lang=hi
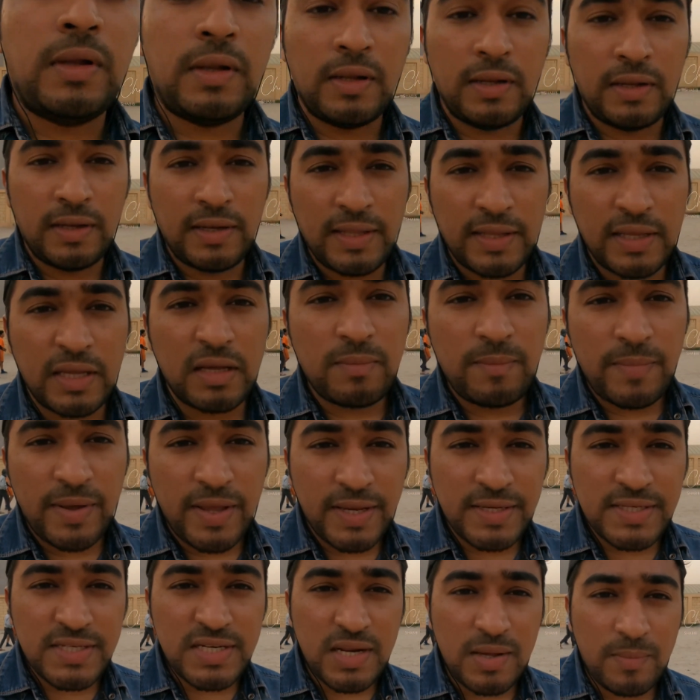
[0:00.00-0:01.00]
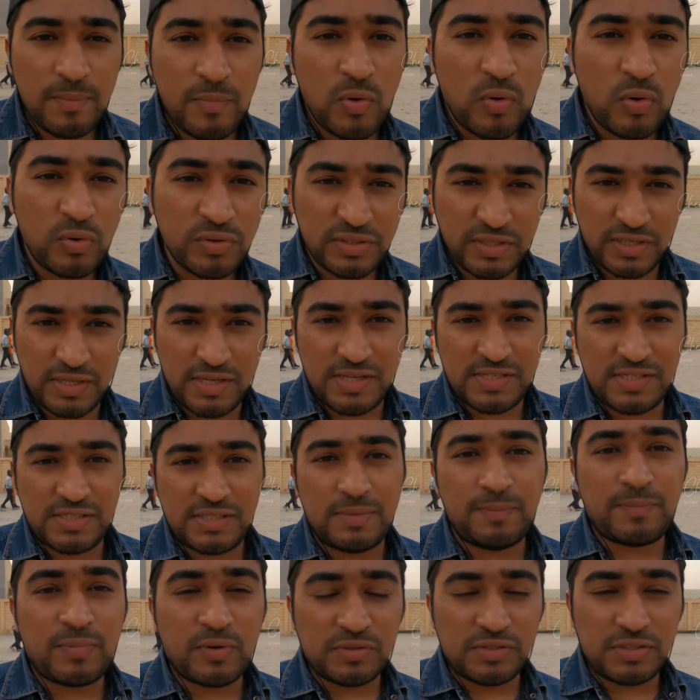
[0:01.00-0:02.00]
लिंक भेजना बहुत
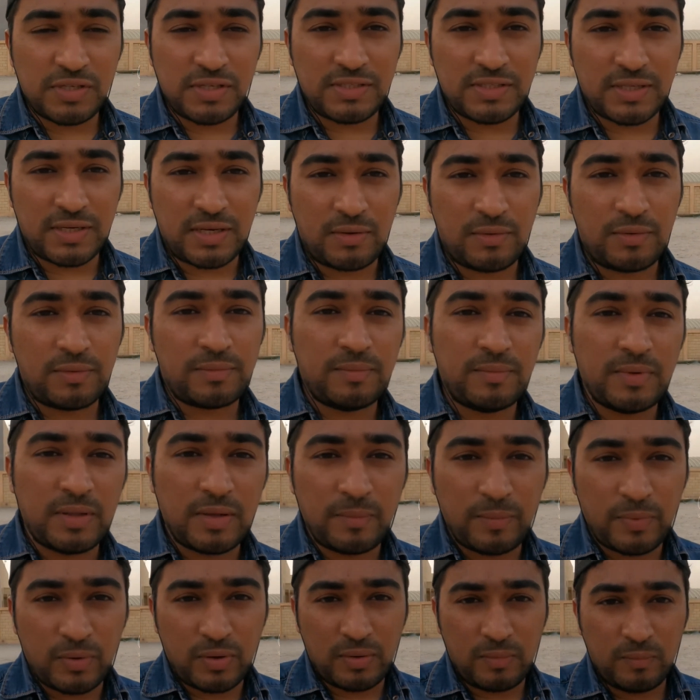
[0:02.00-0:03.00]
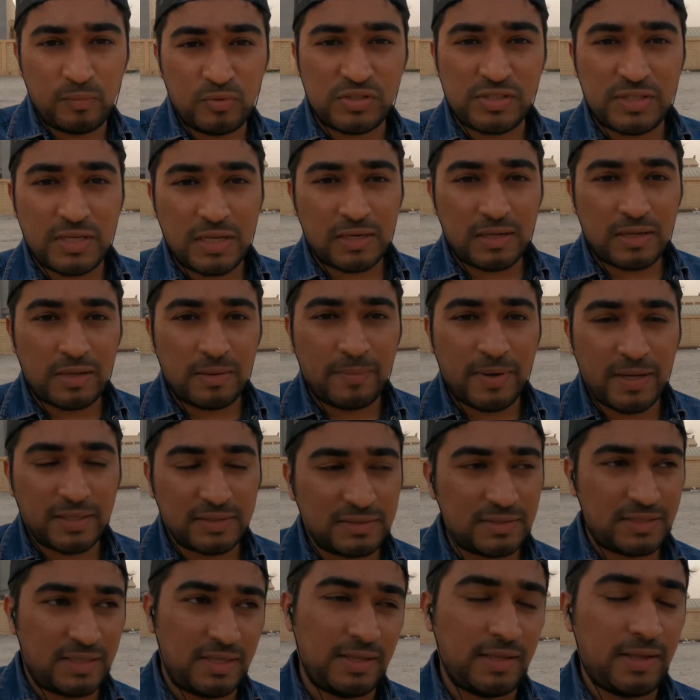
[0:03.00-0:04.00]
इजी प्रोसीजर है उतना बड़ा मुश्किल का
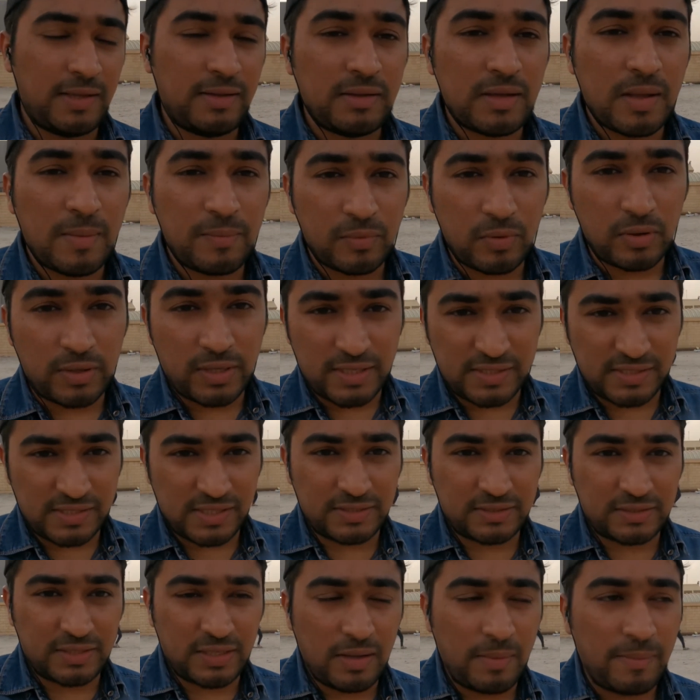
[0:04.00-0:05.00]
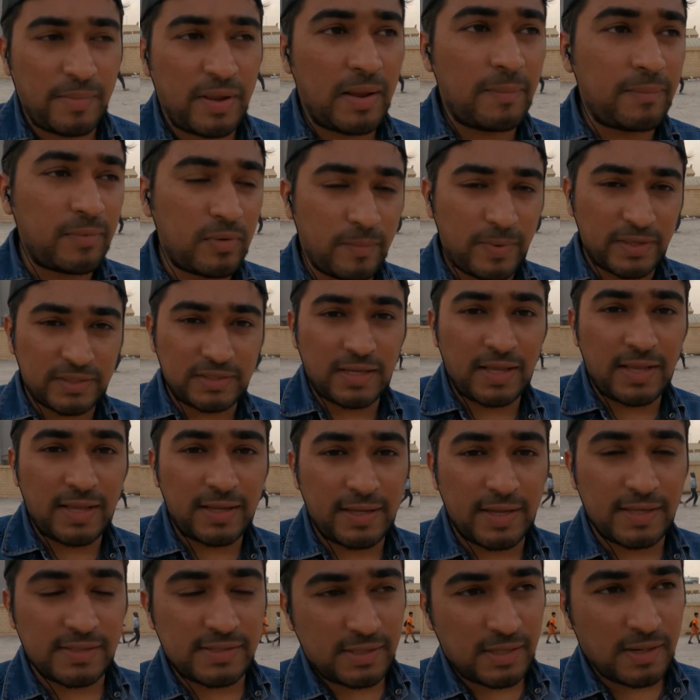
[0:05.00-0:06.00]
बात नहीं है आपको कर सकते हैं मैं आपको
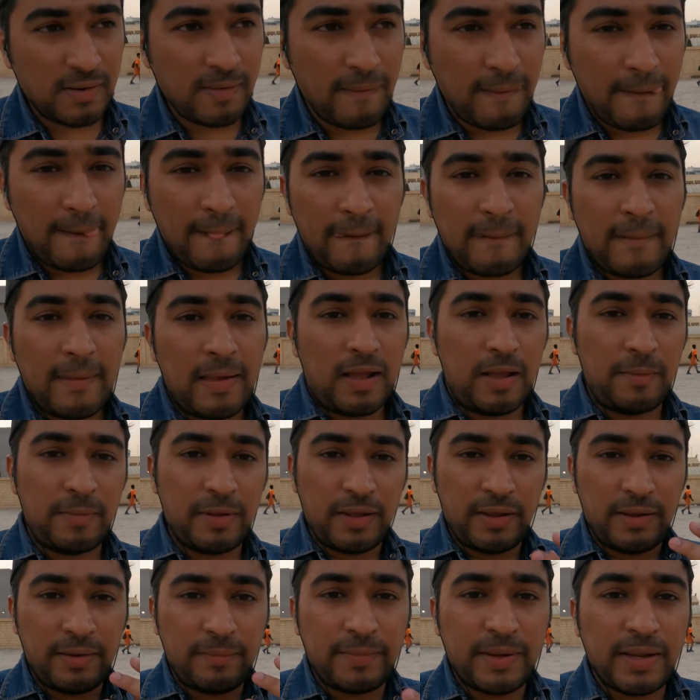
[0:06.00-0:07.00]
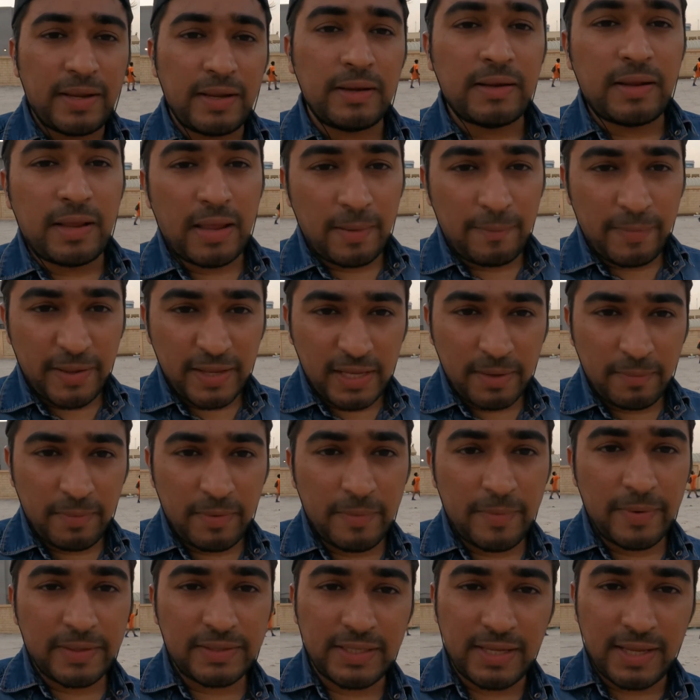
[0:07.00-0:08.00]
बताया कैसा अभी मैं ए बी के
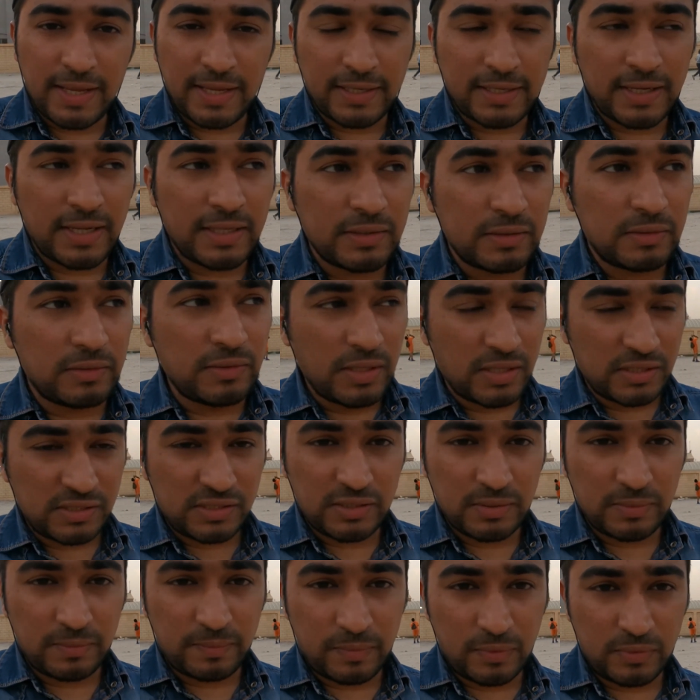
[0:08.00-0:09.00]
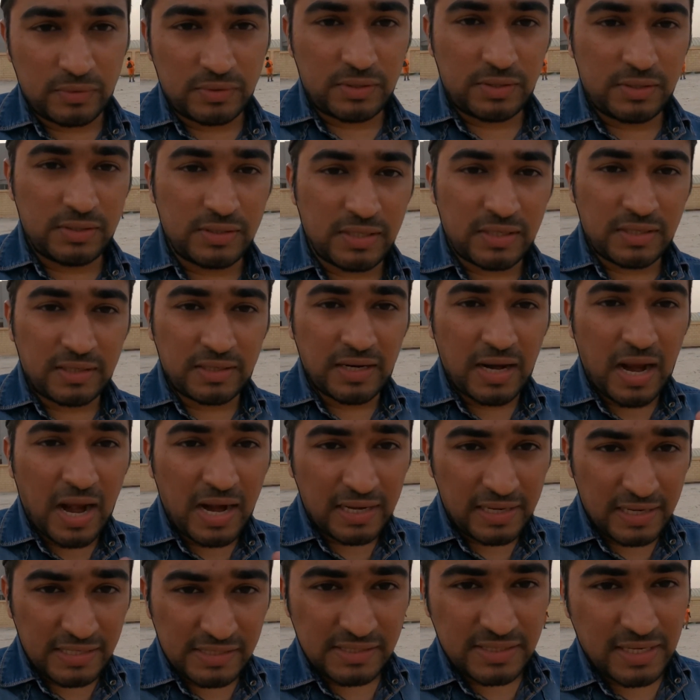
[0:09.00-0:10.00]
भी बताएगा नेक्स्ट प्रोसीजर
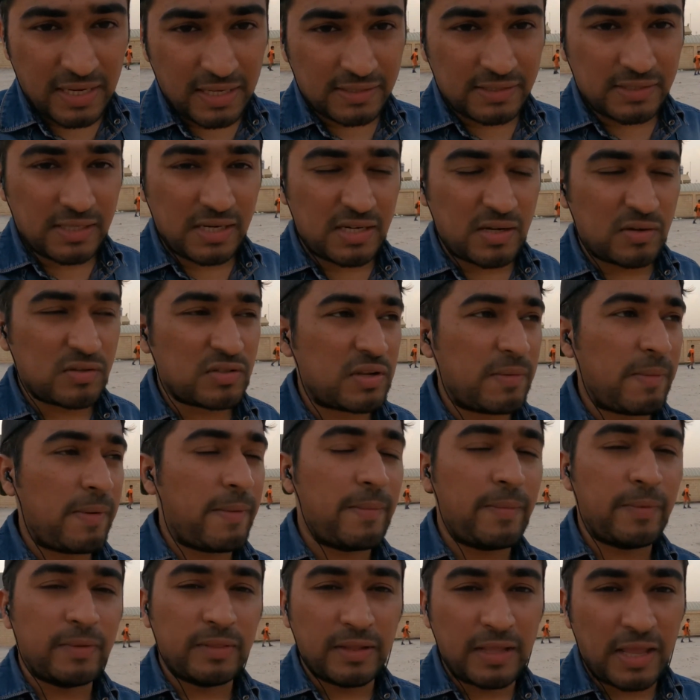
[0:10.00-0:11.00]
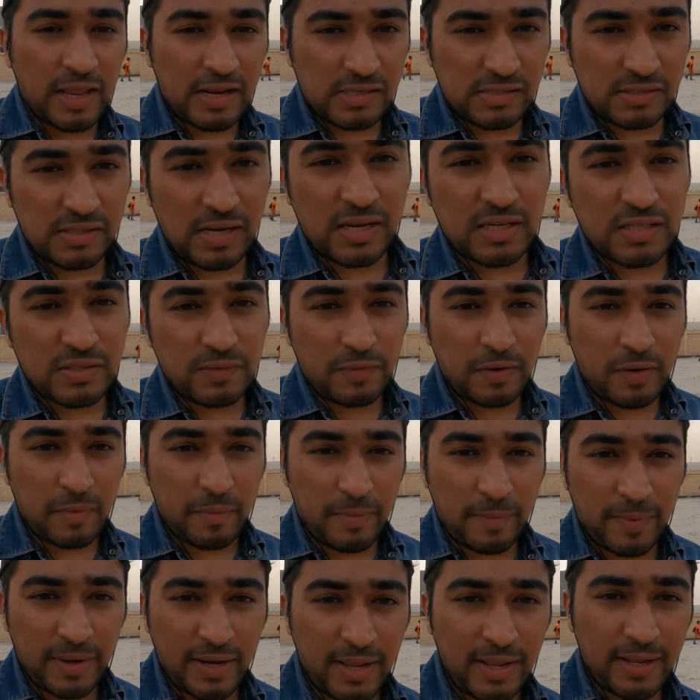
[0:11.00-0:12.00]
कार्डलेस ट्रांसक्शन उसको भी नेक्स्ट नेक्स्ट
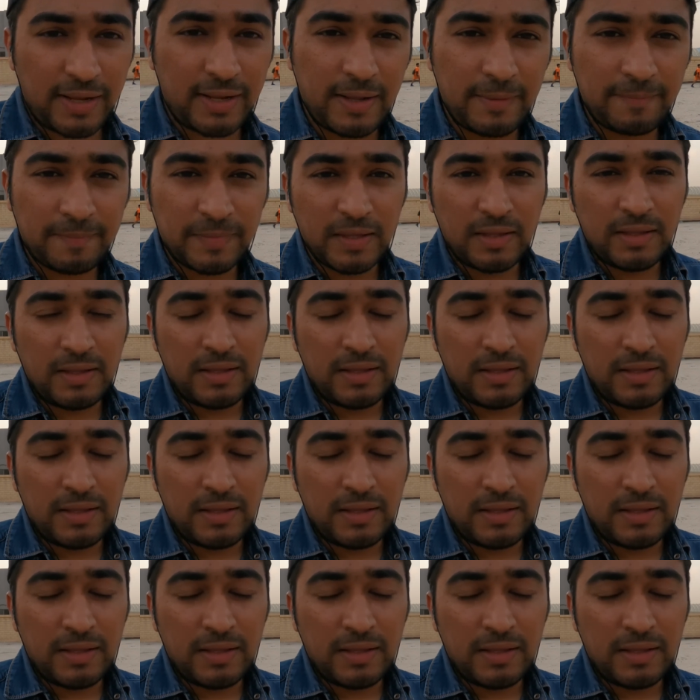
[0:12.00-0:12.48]
वीडियो में बनाएगा